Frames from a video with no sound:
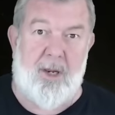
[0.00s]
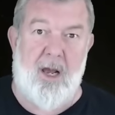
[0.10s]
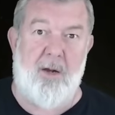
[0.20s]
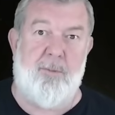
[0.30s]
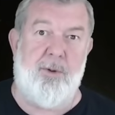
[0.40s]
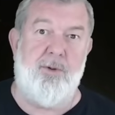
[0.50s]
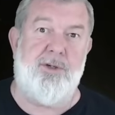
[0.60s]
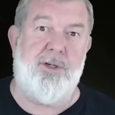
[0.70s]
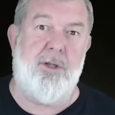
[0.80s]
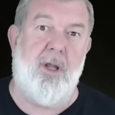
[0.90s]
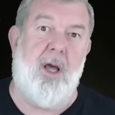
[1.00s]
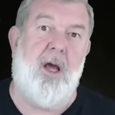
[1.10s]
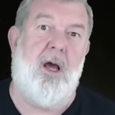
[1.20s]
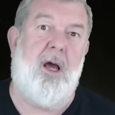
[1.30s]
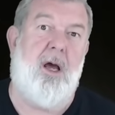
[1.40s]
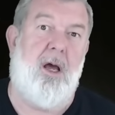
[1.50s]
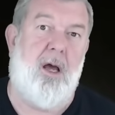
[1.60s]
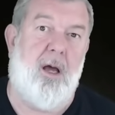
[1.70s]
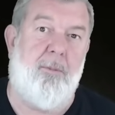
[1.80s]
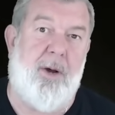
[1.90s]
как получил
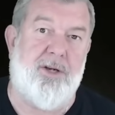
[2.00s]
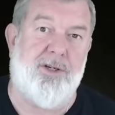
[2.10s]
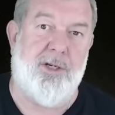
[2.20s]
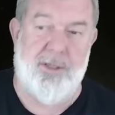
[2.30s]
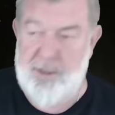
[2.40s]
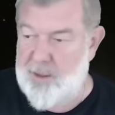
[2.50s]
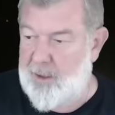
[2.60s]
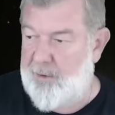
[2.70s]
а, пожизненно.